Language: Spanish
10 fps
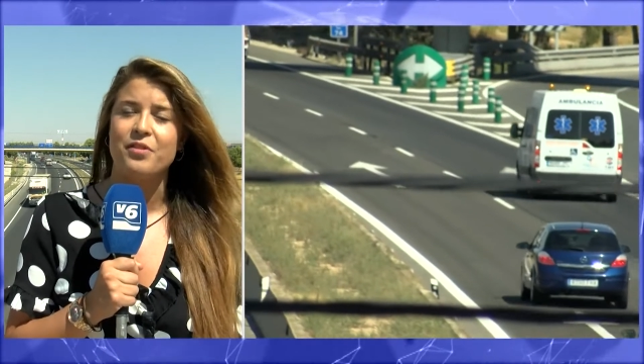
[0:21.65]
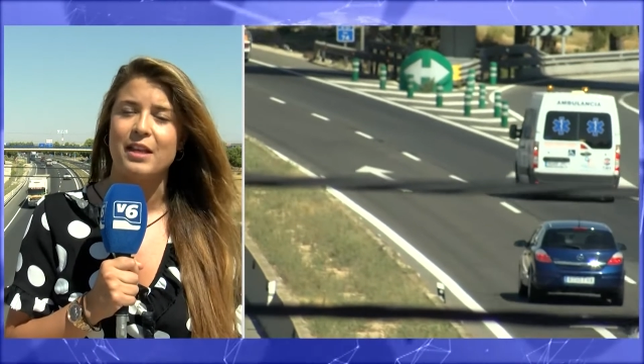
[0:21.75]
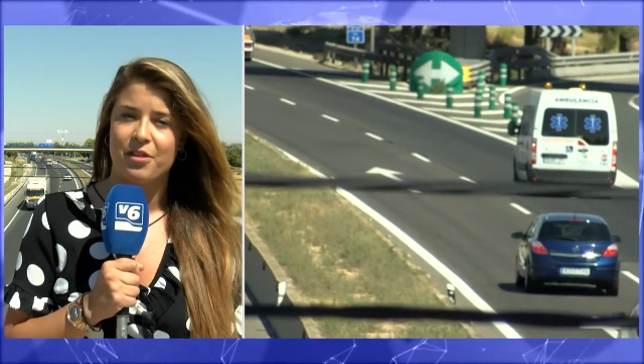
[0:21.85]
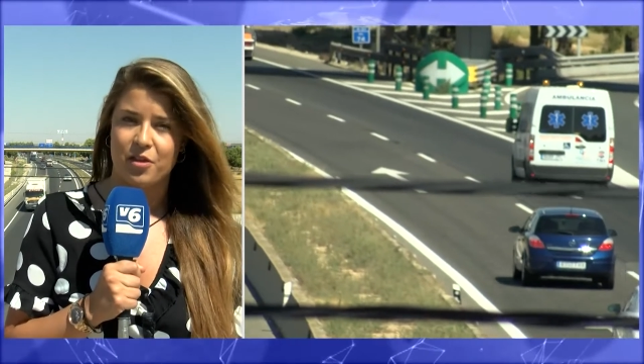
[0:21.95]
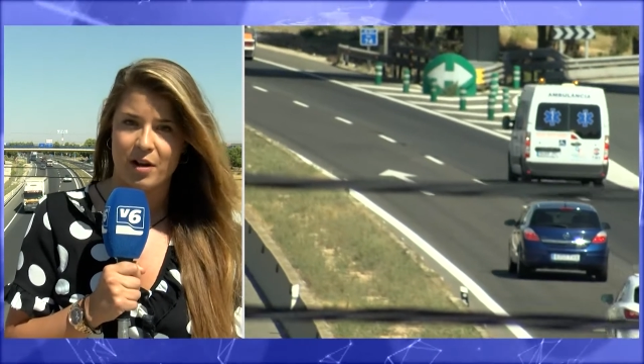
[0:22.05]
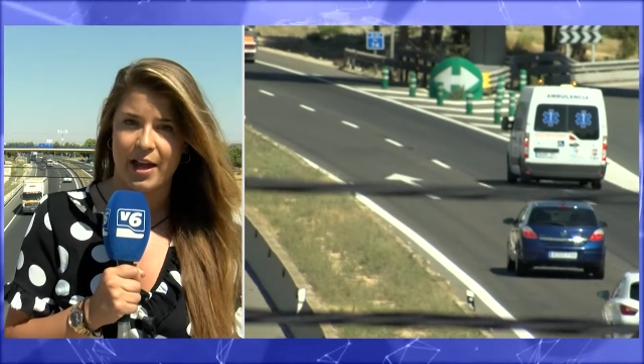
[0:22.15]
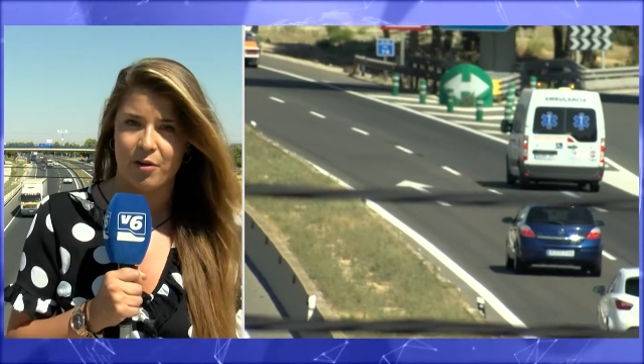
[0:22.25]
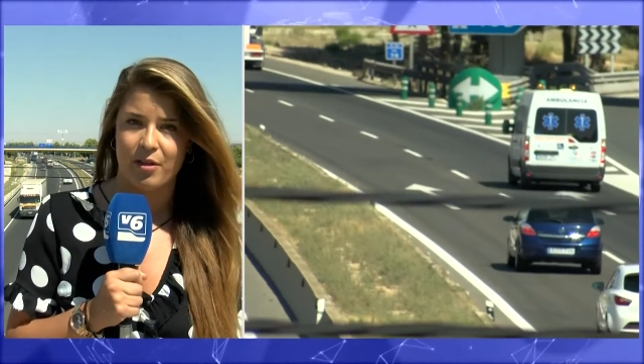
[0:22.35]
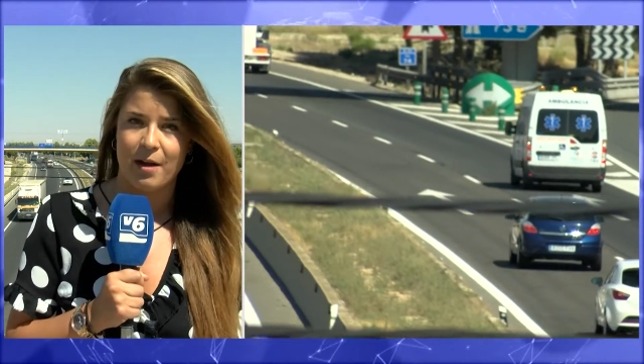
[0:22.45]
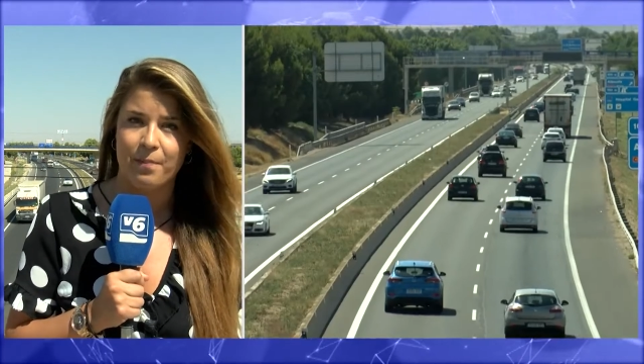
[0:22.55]
dirección La
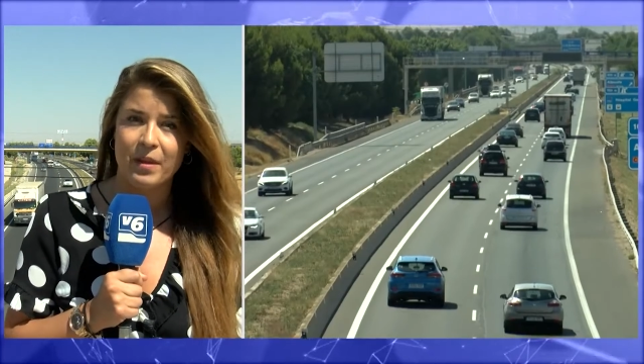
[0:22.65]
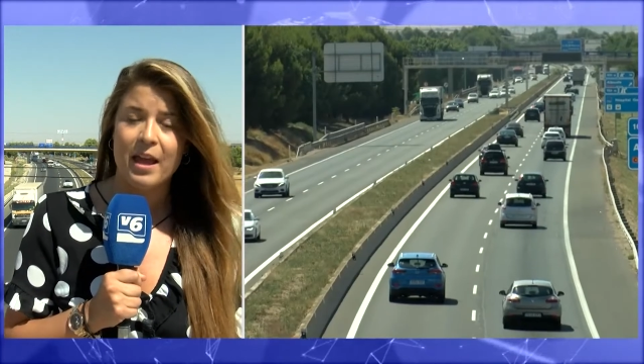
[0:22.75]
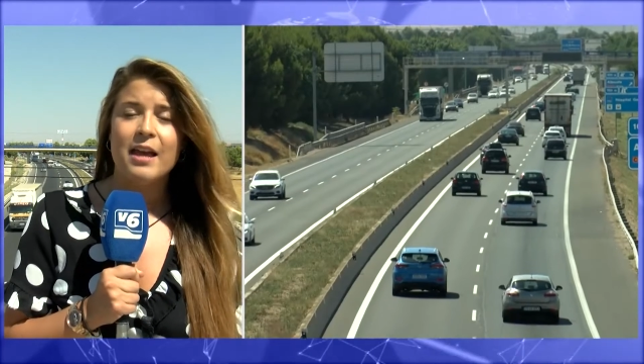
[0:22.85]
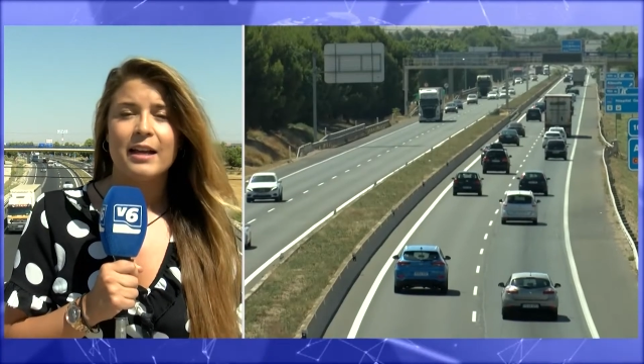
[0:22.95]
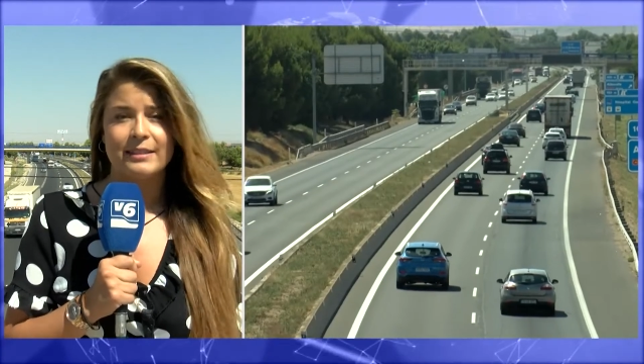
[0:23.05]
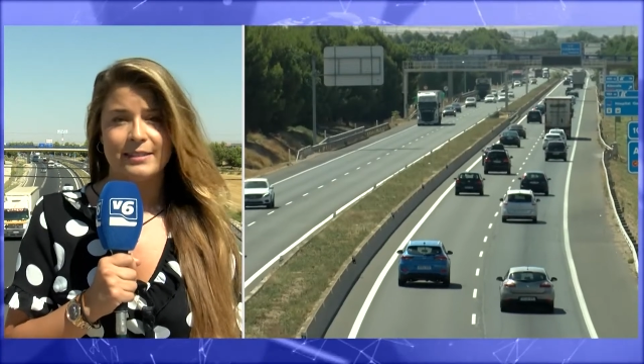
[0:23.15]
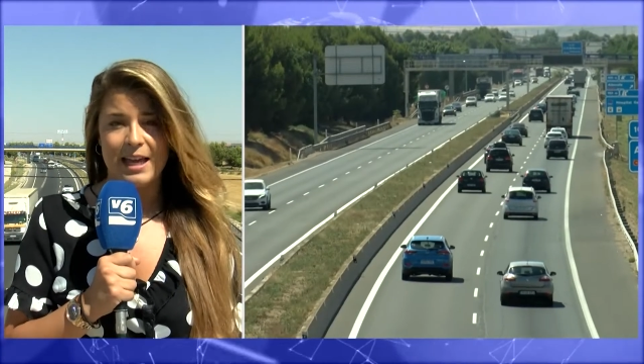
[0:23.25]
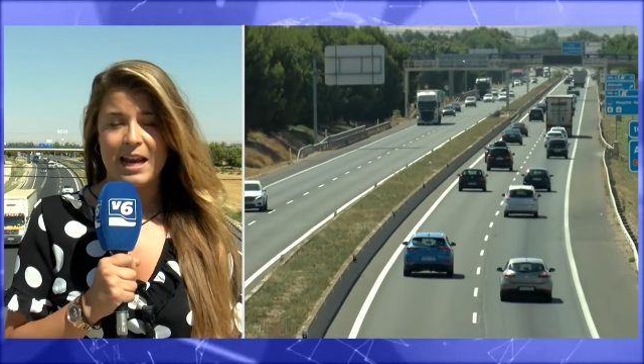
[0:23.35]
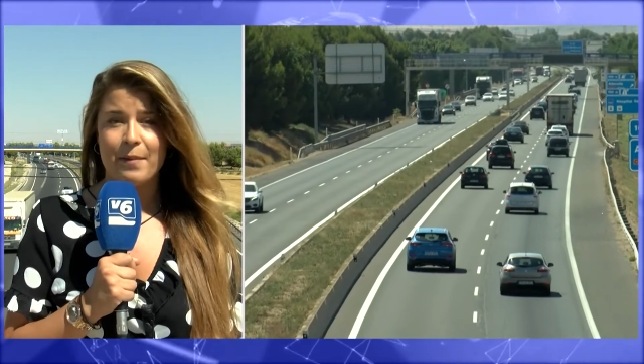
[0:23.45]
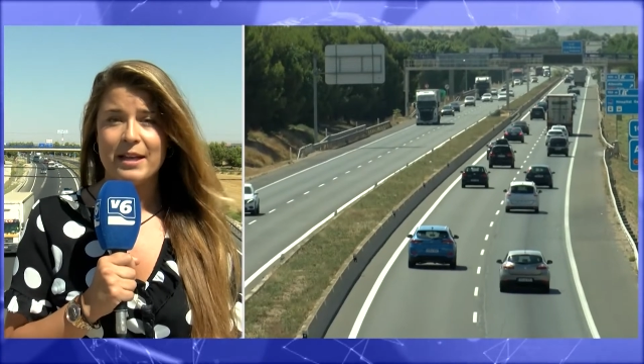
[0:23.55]
Roda.
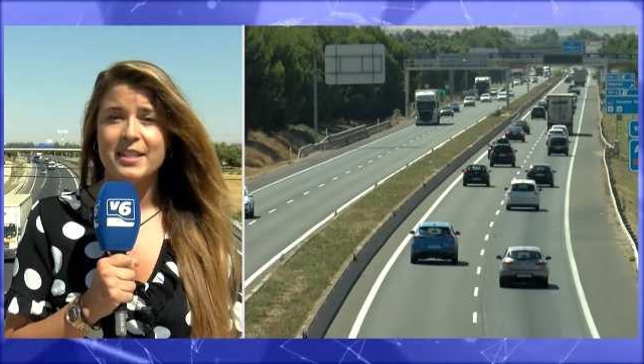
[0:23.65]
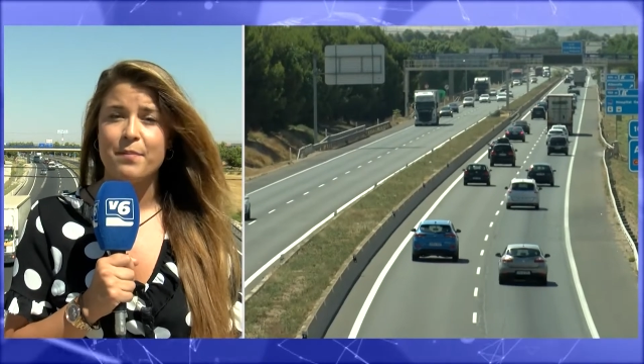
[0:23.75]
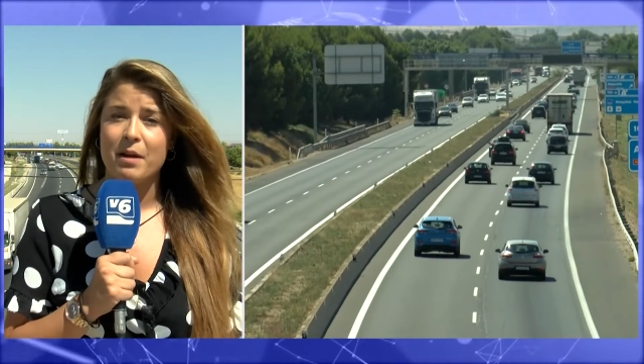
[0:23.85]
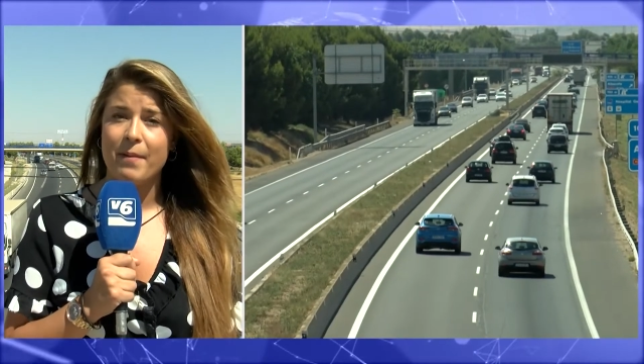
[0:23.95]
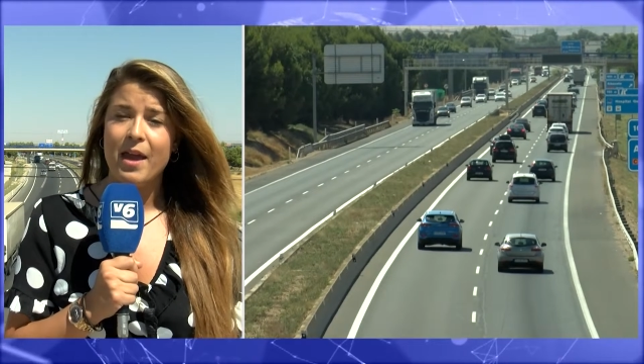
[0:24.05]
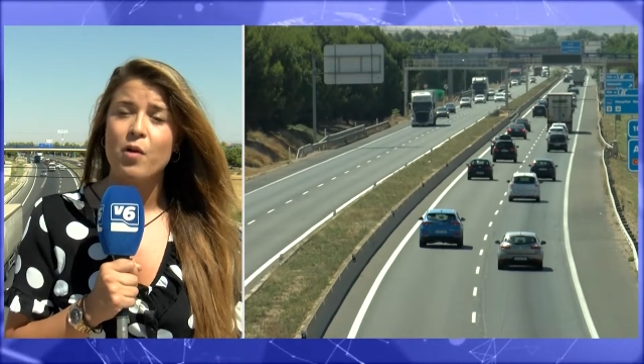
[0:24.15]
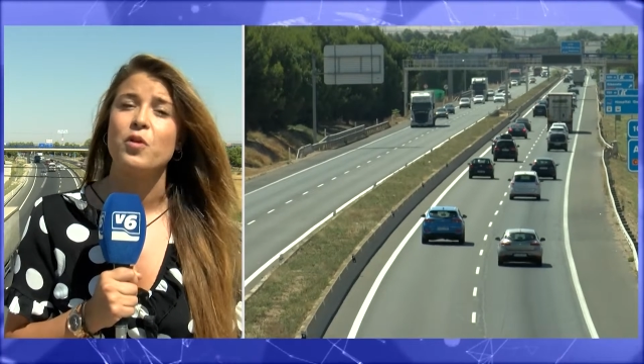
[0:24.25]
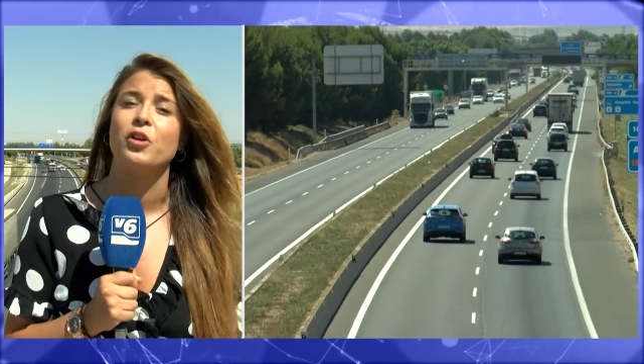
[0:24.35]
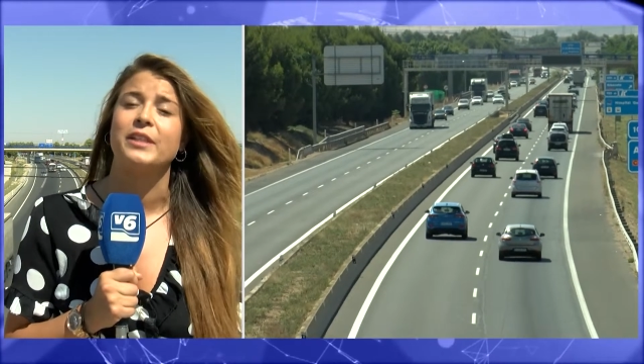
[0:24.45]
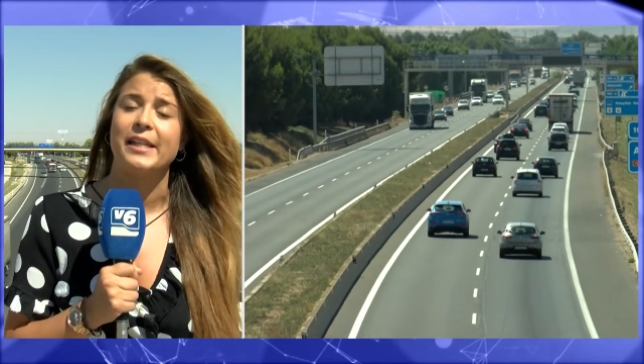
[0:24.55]
Castilla-La Mancha prevé unos